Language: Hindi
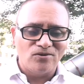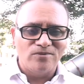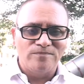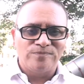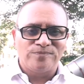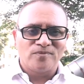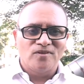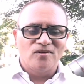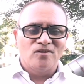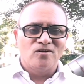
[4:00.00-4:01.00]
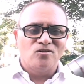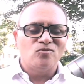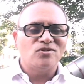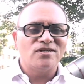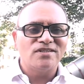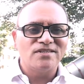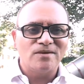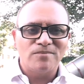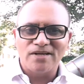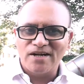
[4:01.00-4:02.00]
हो दूसरी चीज़ ये
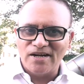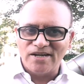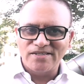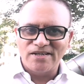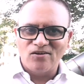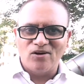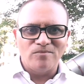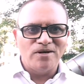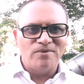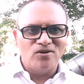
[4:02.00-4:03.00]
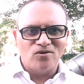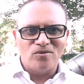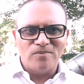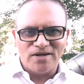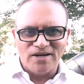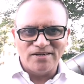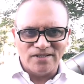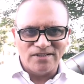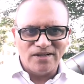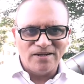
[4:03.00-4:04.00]
हमारे ऐसे गवर्नमेंट में लोगों को बिठाया
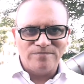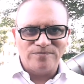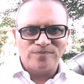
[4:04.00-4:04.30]
जाता है